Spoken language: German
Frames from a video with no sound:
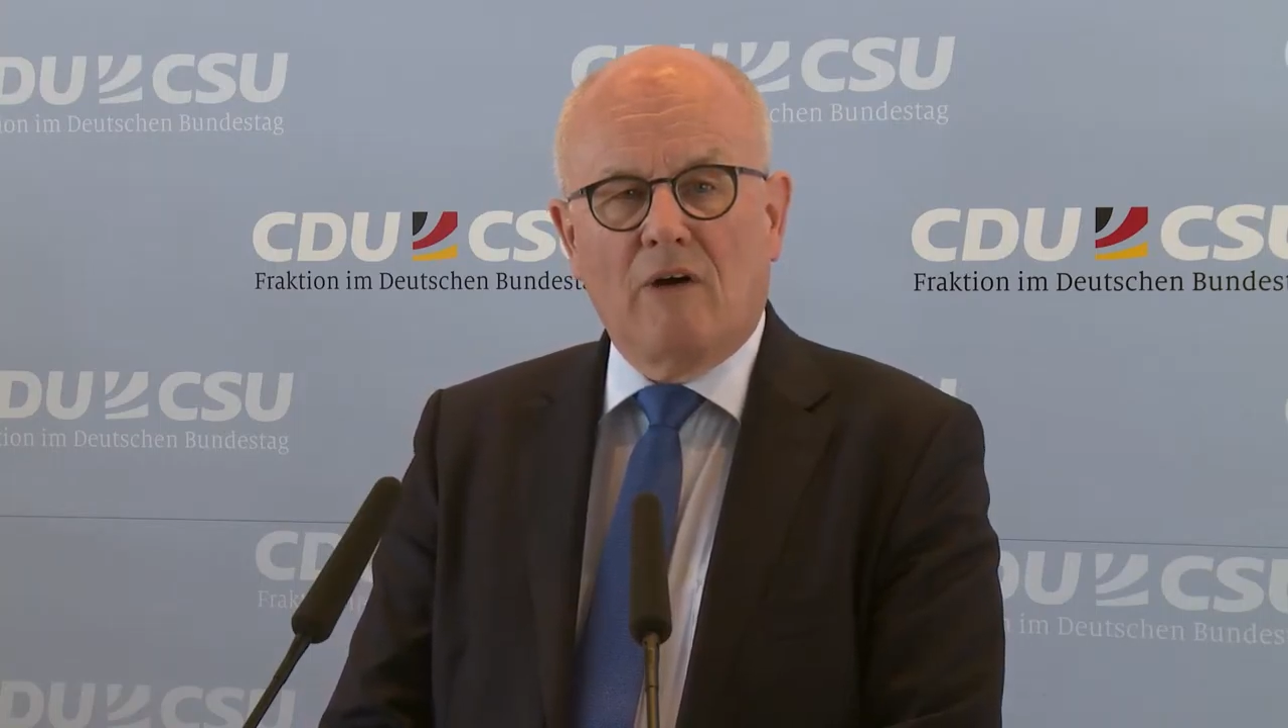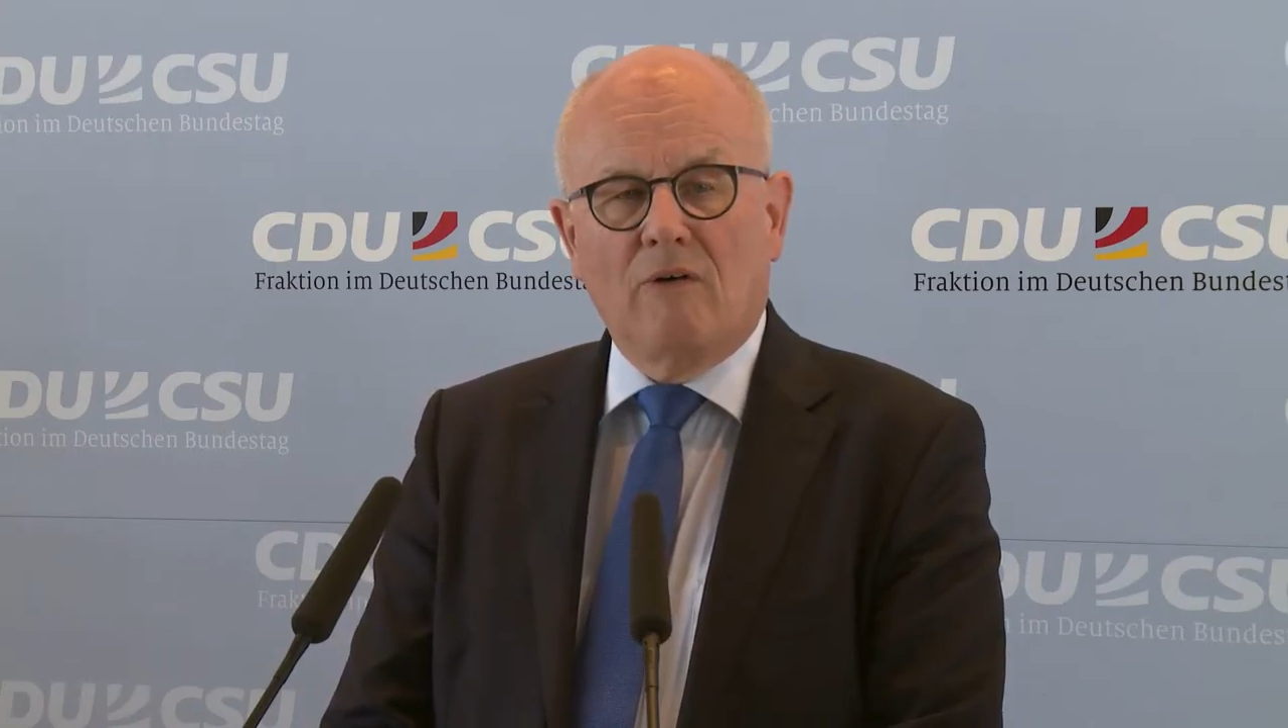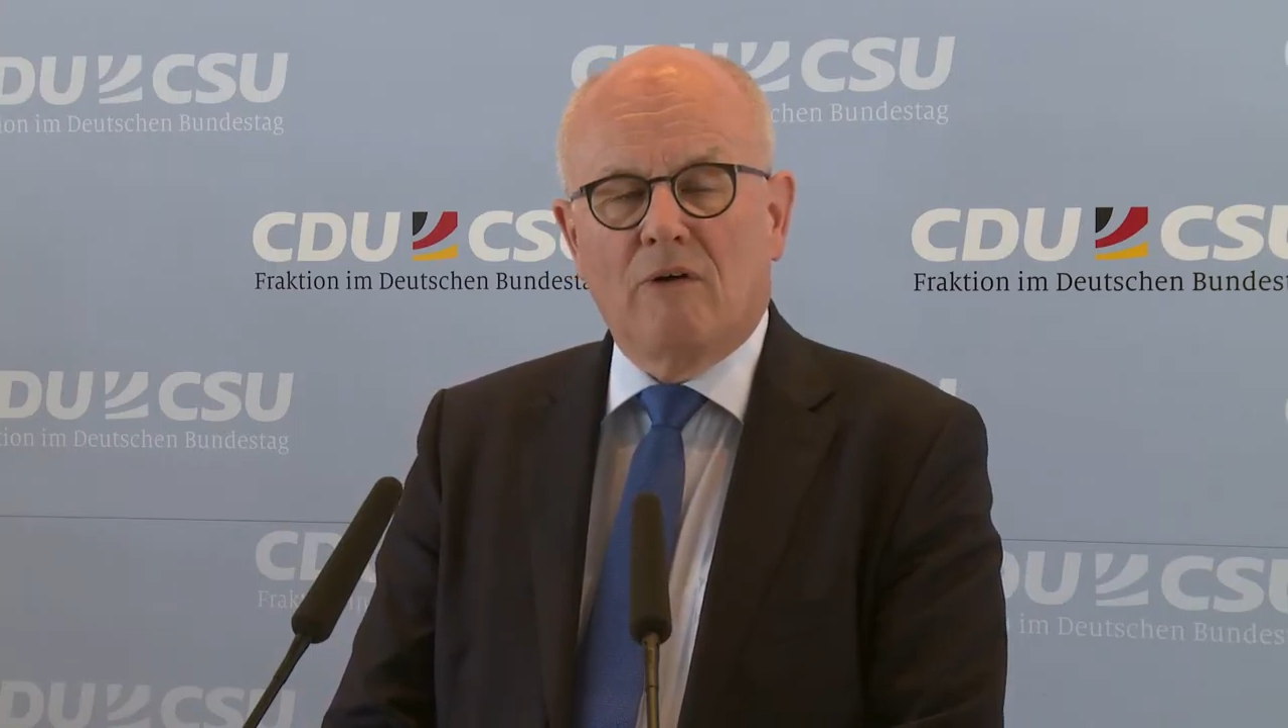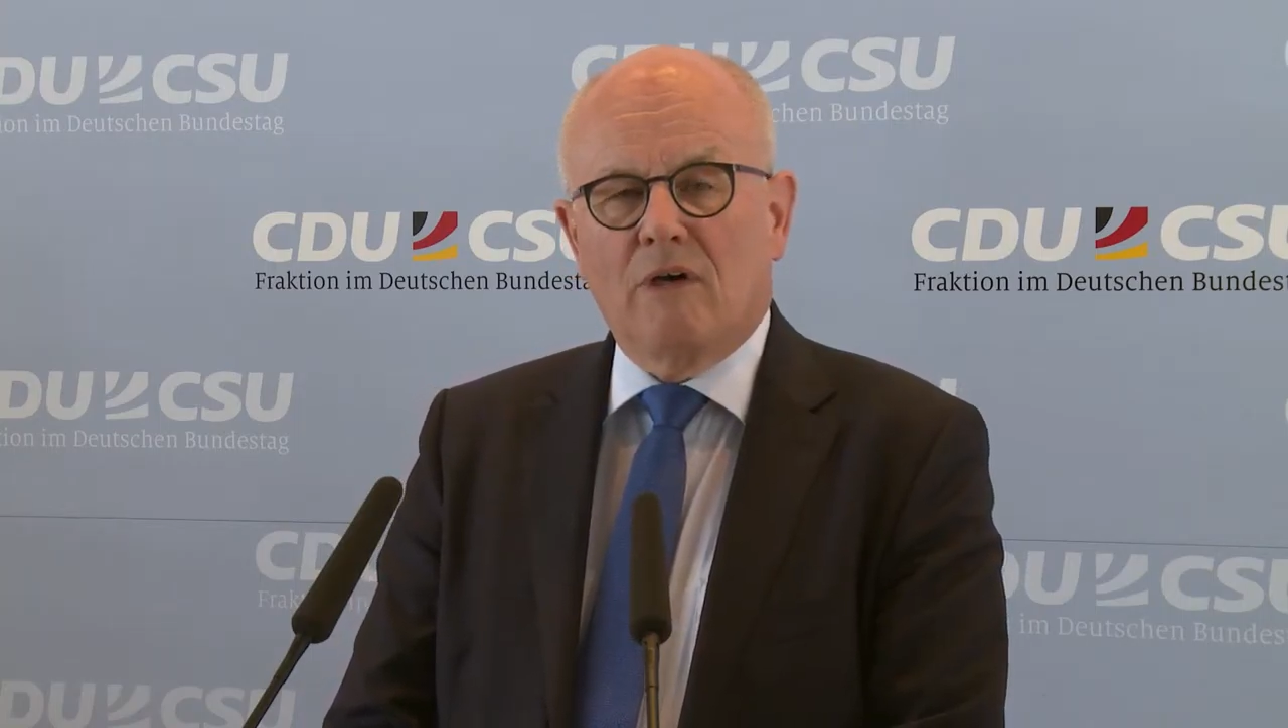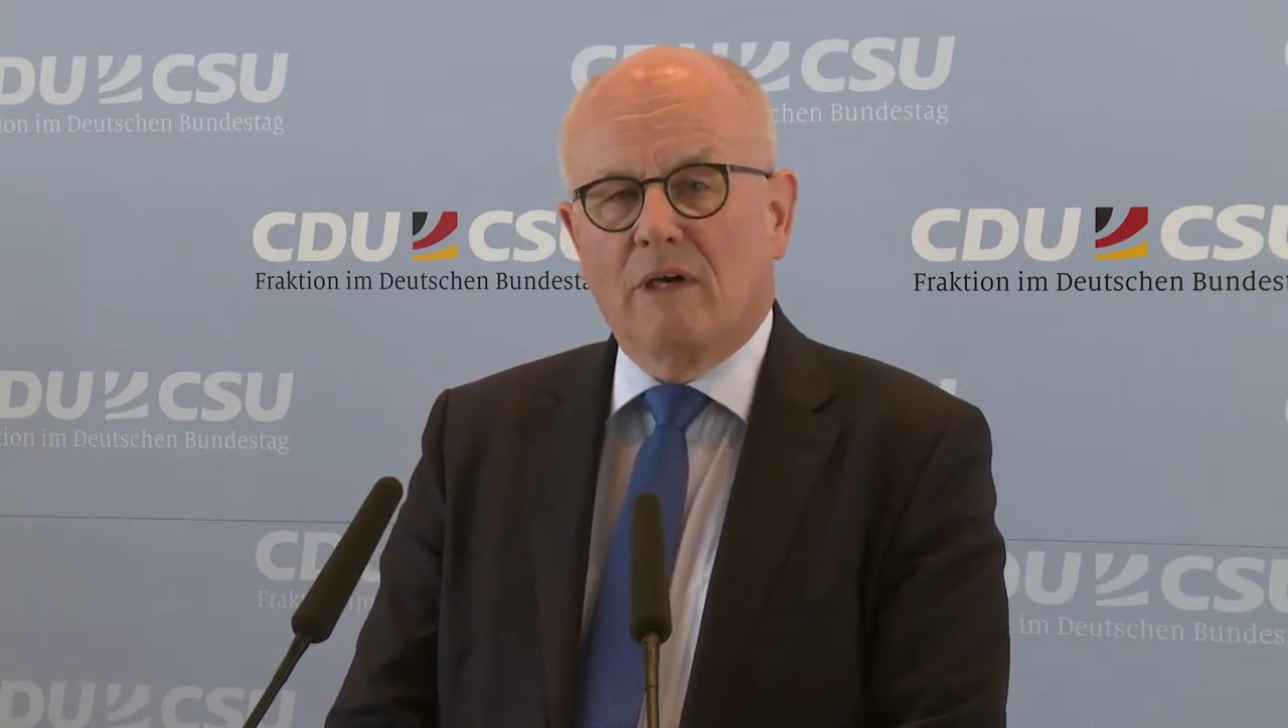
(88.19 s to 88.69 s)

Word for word: auch